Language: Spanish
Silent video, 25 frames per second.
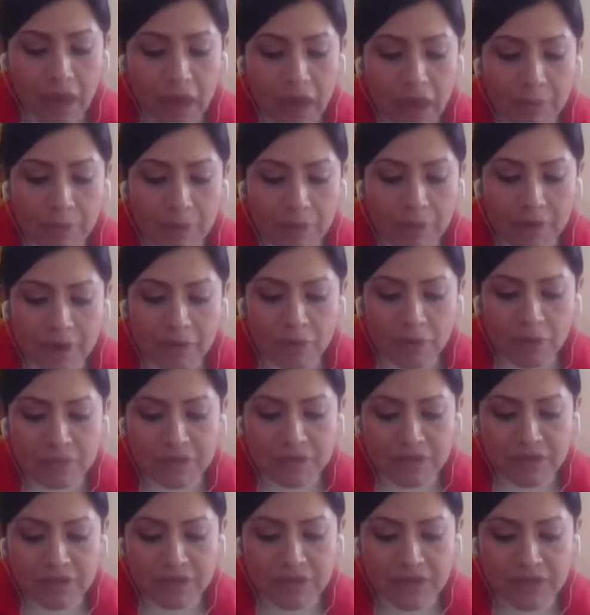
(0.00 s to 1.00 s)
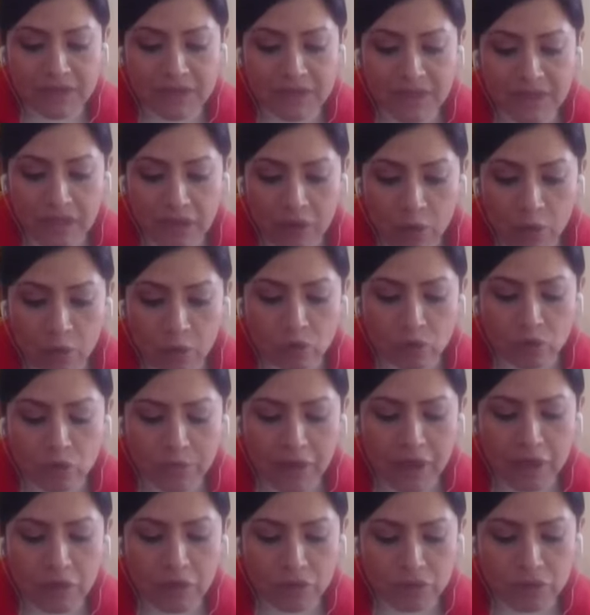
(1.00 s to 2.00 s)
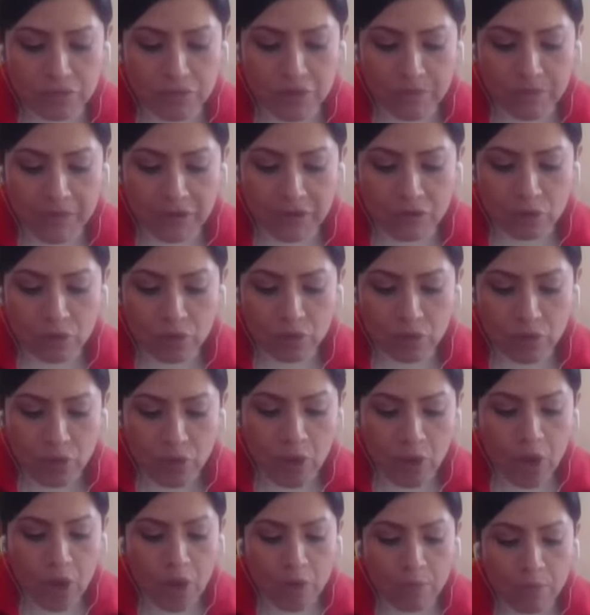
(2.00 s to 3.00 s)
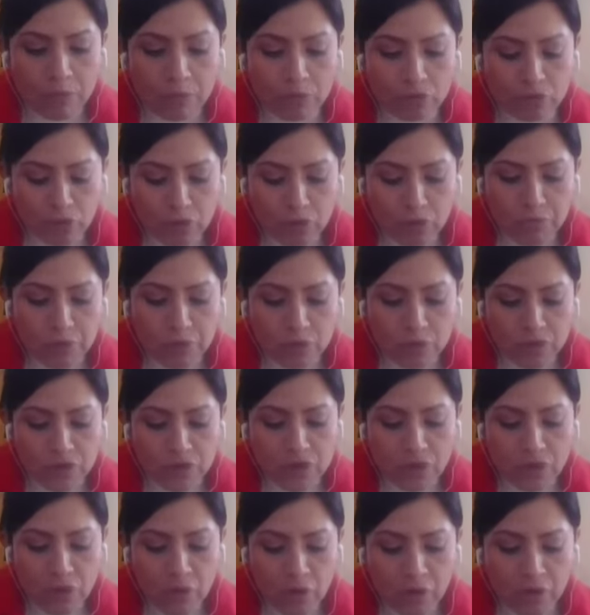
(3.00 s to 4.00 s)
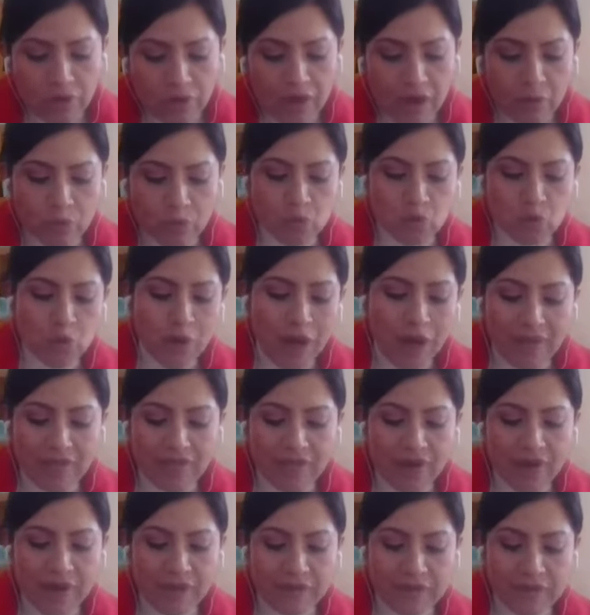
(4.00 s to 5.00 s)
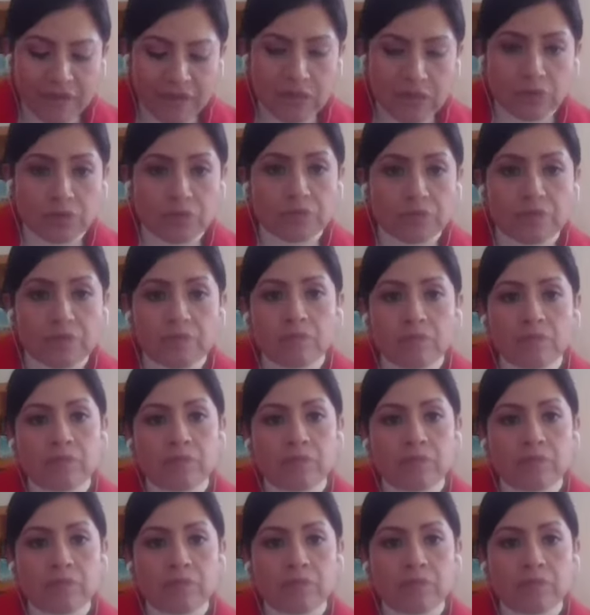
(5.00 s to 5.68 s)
aprobado el 26 de octubre de 2021, punto número 5, clausura de la sesión.